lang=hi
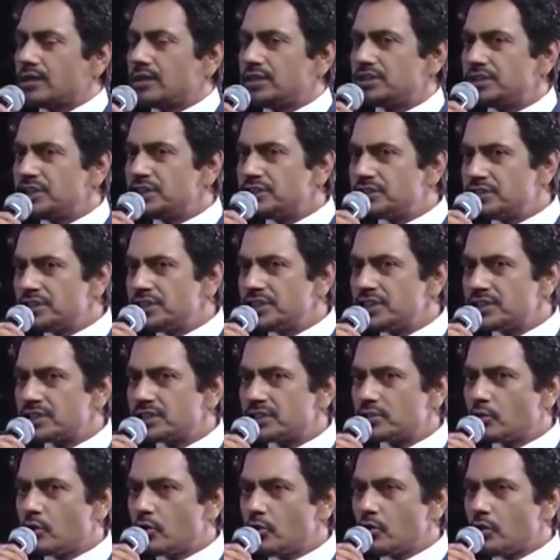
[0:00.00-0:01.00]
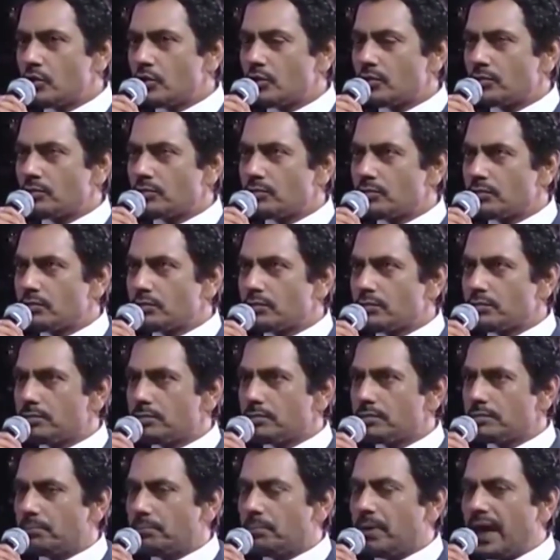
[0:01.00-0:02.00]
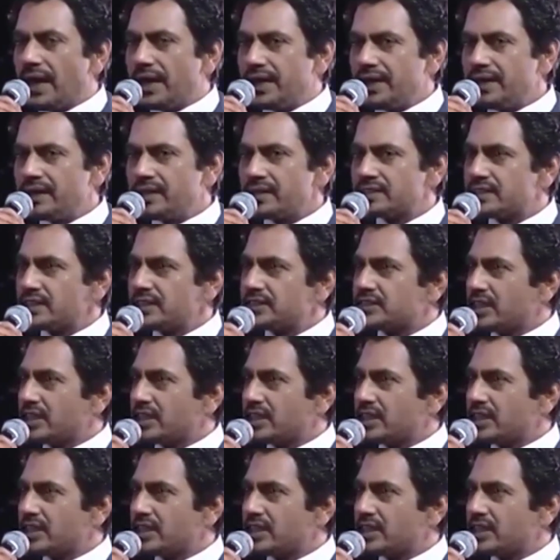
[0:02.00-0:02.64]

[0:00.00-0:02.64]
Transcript: किसी चीज़ को बारीकी